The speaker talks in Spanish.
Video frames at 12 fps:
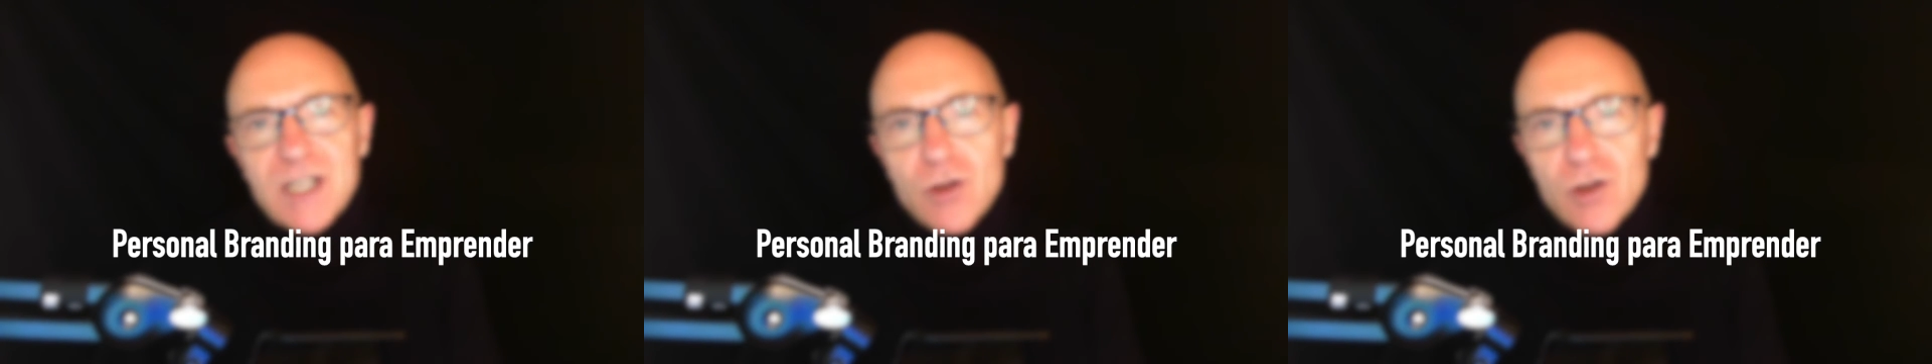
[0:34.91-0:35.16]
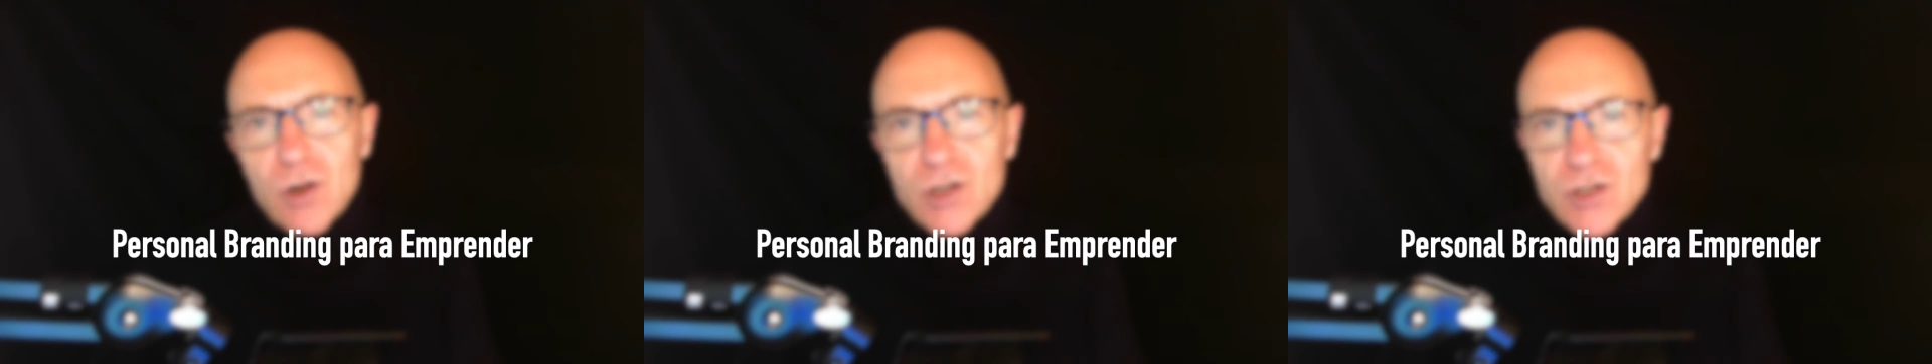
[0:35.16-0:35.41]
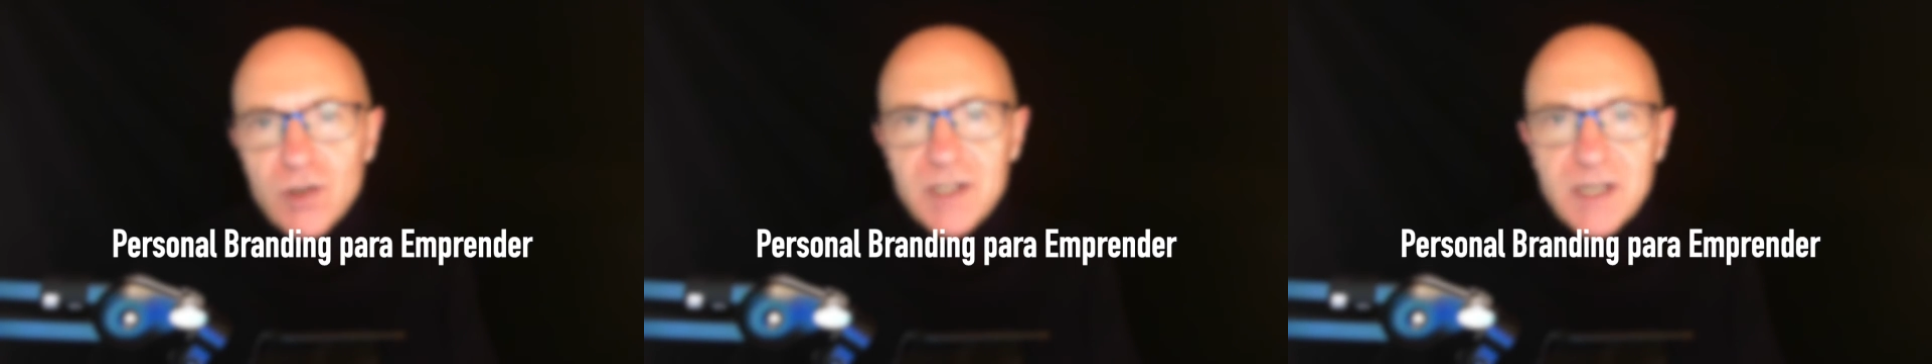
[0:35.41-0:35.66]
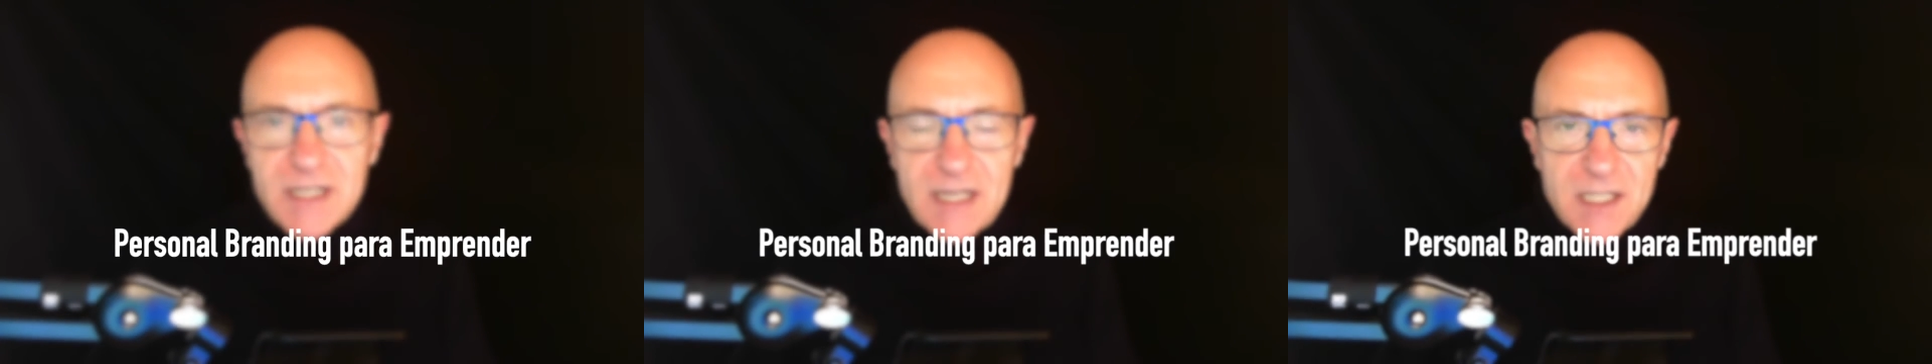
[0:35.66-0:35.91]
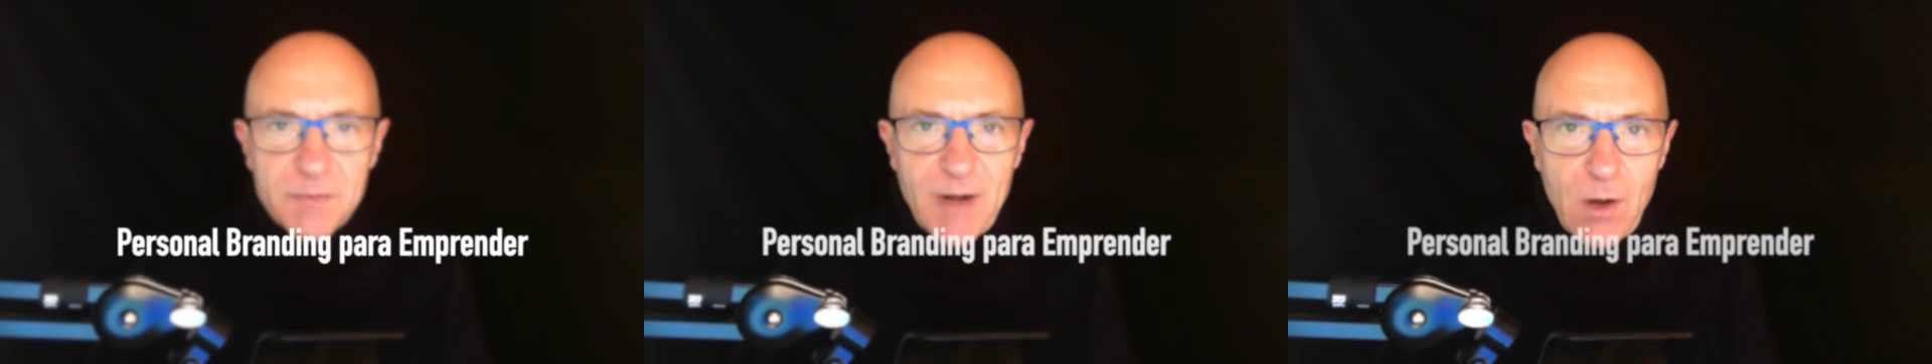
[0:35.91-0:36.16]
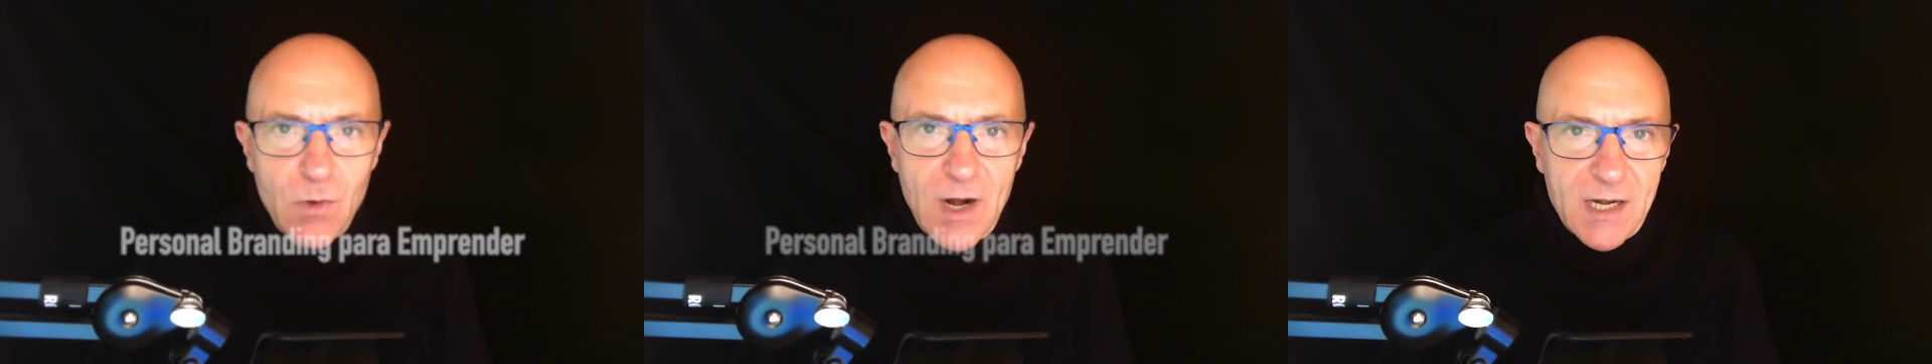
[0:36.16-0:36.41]
que yo creo que son interesantes
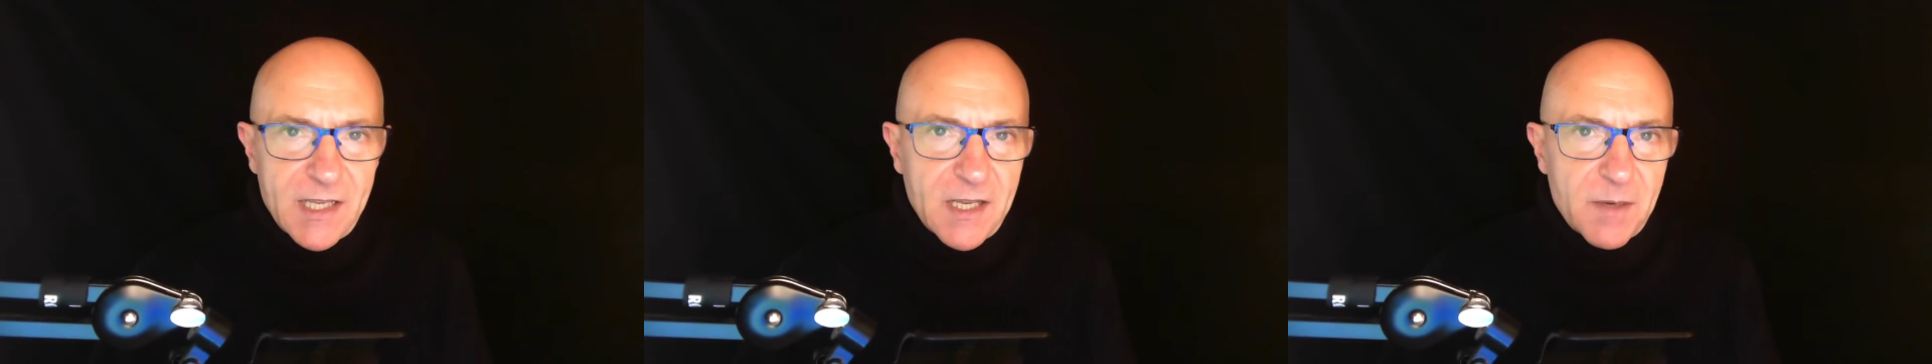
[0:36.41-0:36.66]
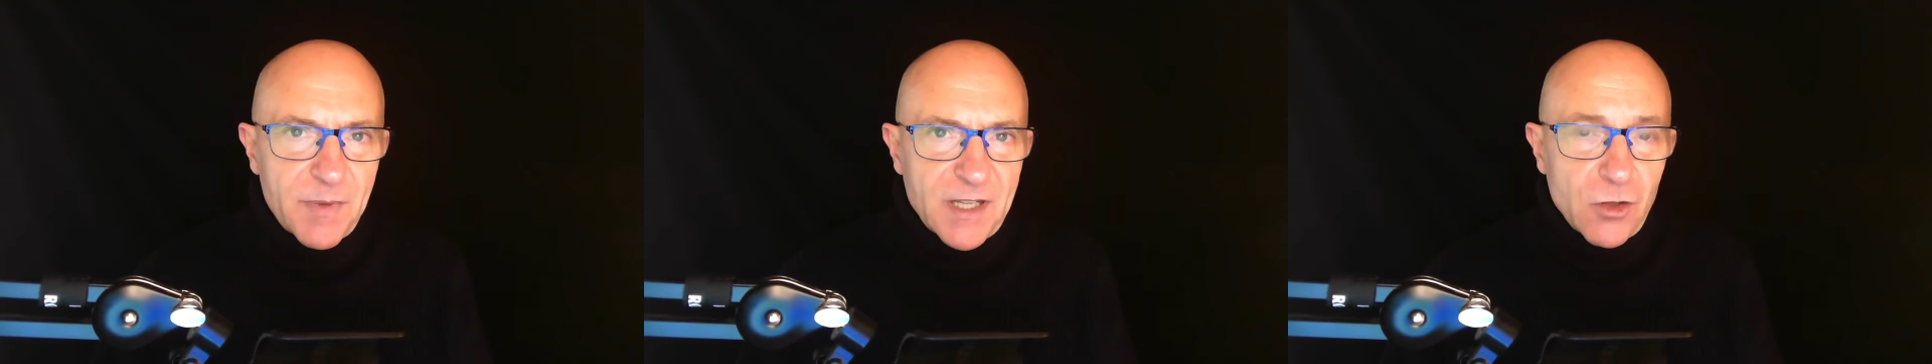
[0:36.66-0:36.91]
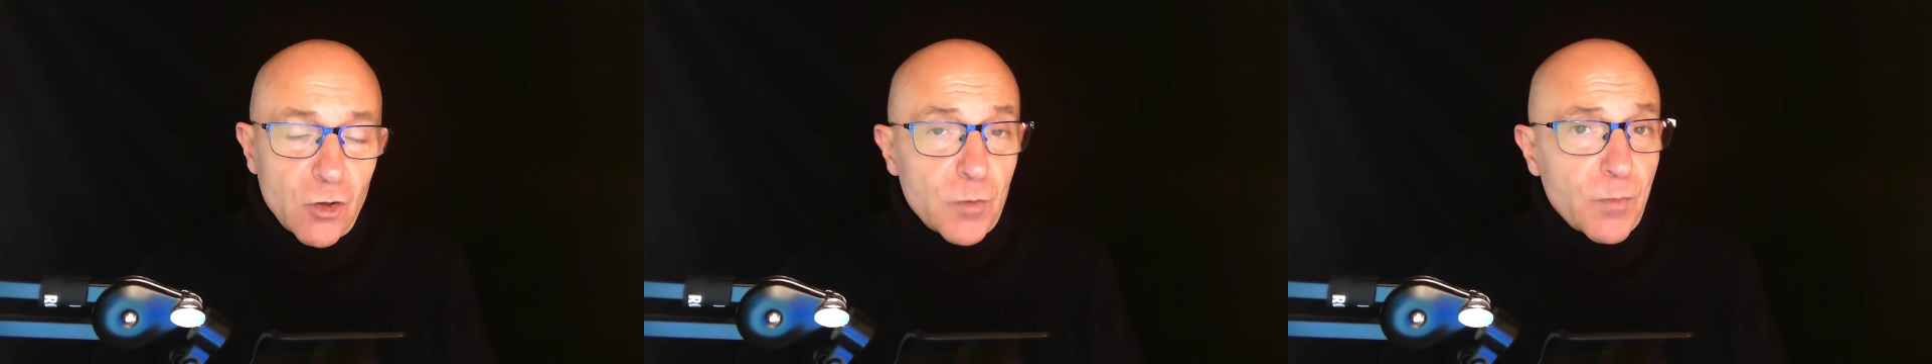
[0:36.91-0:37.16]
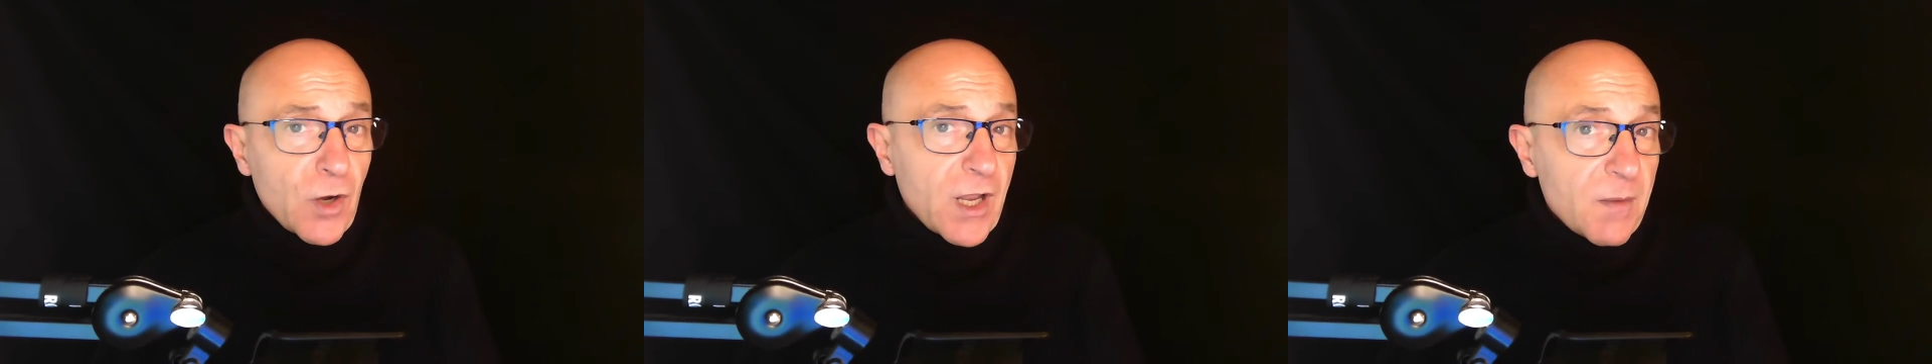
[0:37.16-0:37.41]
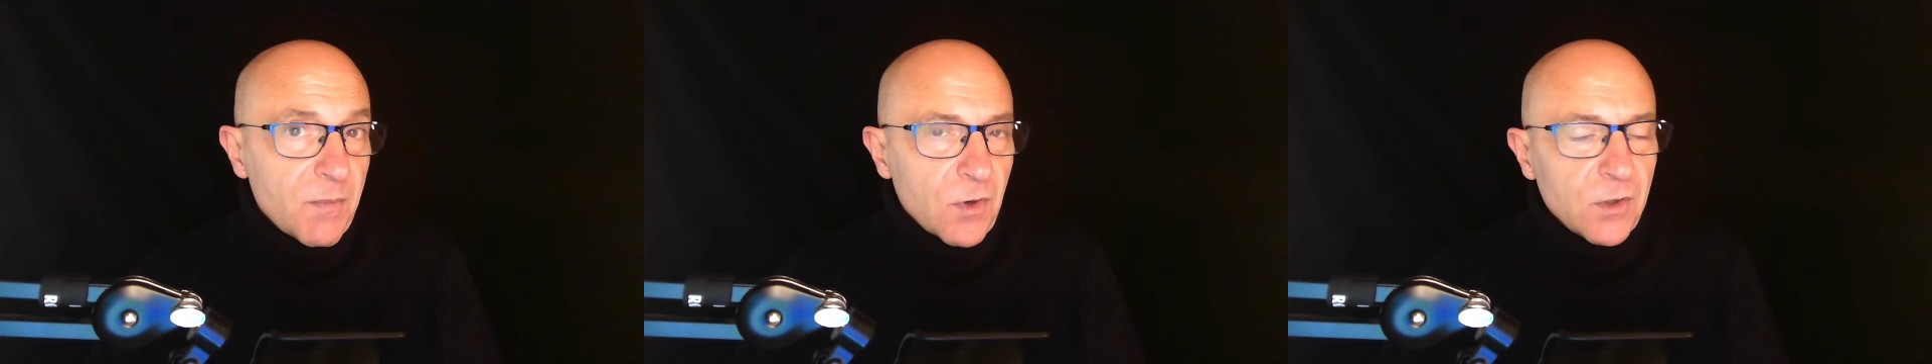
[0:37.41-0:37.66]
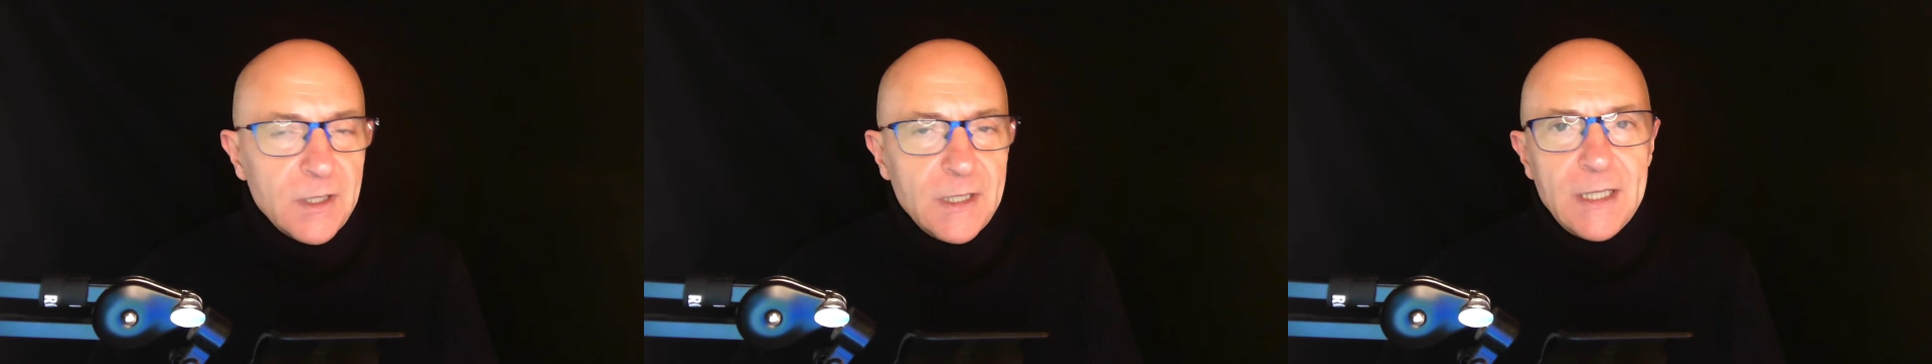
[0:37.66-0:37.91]
para cualquier emprendedor, por
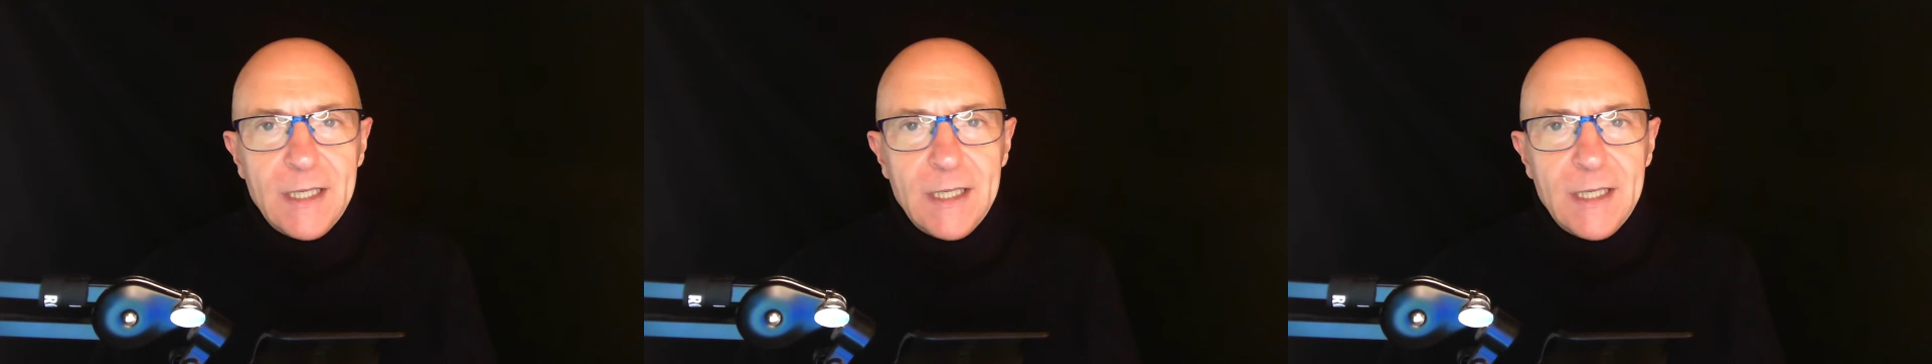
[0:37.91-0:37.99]
ejemplo,